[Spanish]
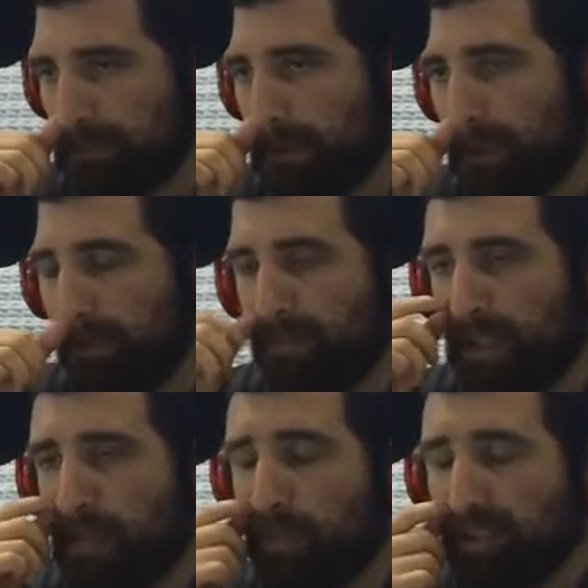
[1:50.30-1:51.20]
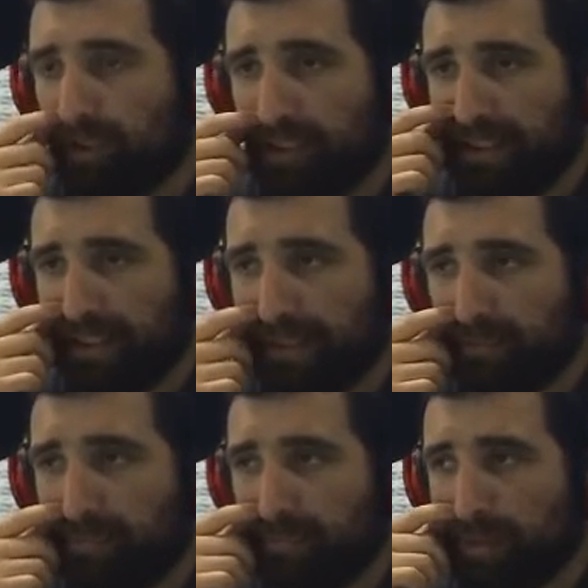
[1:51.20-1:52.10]
Claro. Bueno,
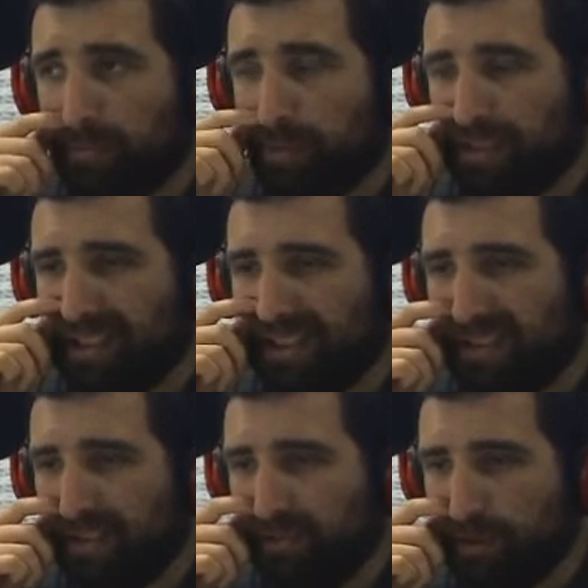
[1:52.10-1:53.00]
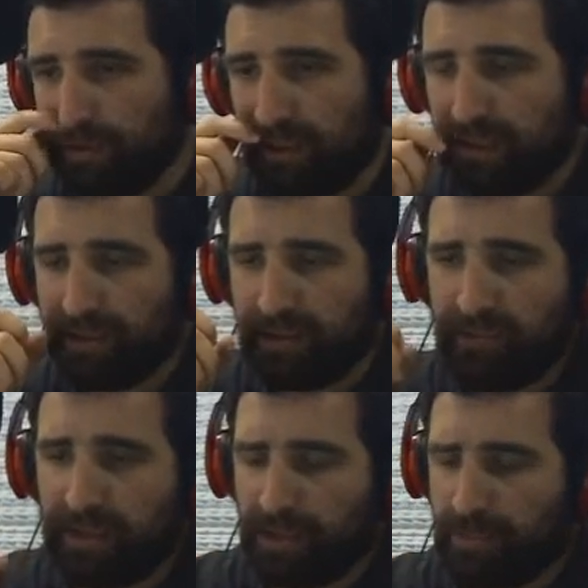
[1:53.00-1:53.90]
eh, ¿por qué tantas dificultades,
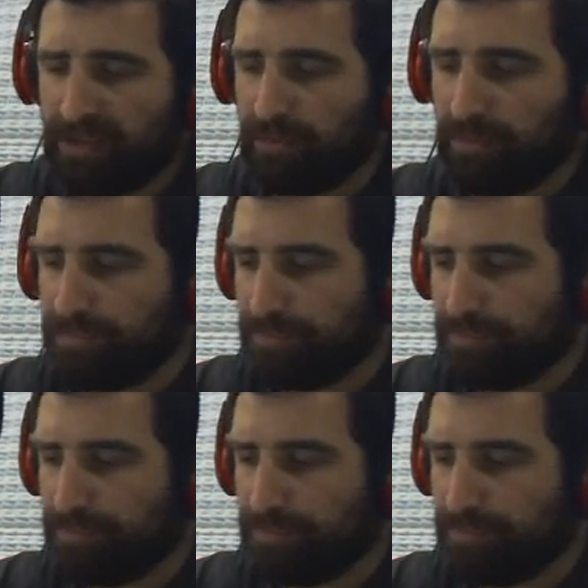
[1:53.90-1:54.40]
Fede? ¿Qué pasó?